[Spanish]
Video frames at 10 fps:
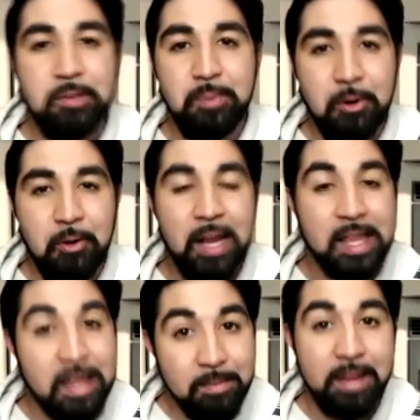un poco
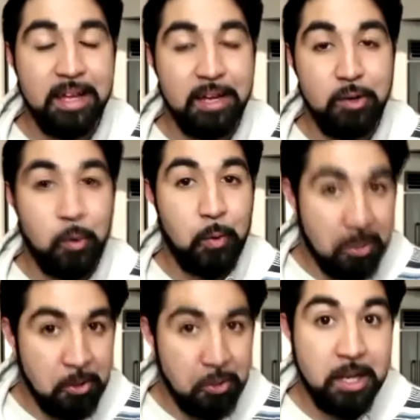al tema de los
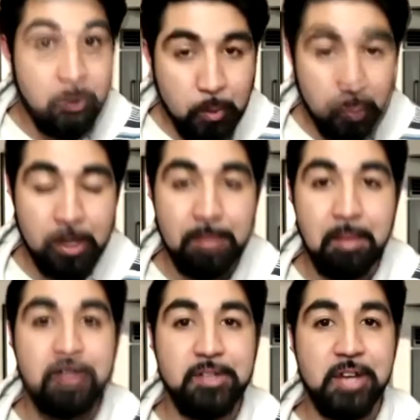jurados de lujo que
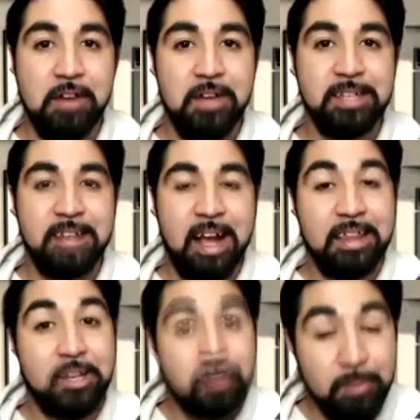me mencionabas
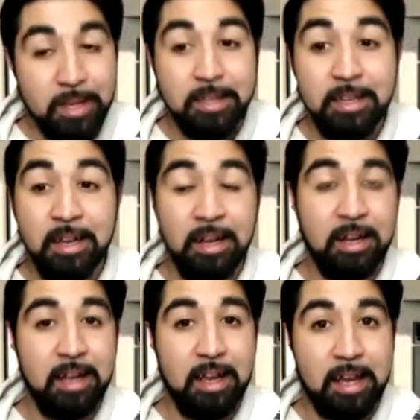anteriormente,
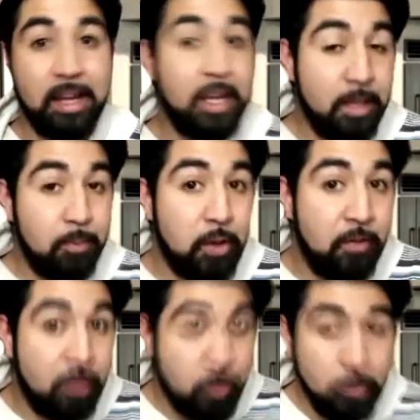eh, ¿qué tipo de
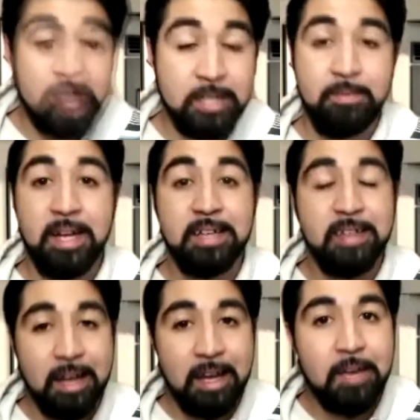figuras van a
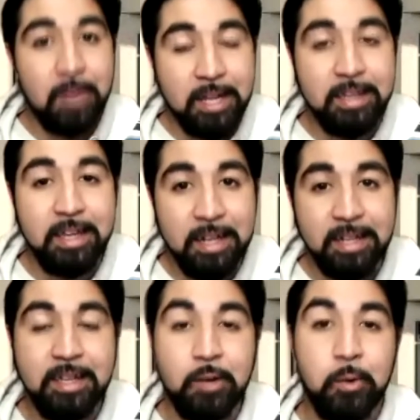ser las que van a integrar
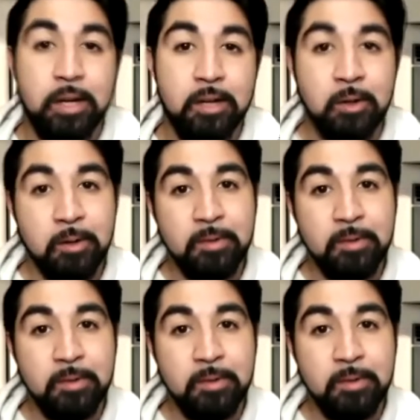este jurado?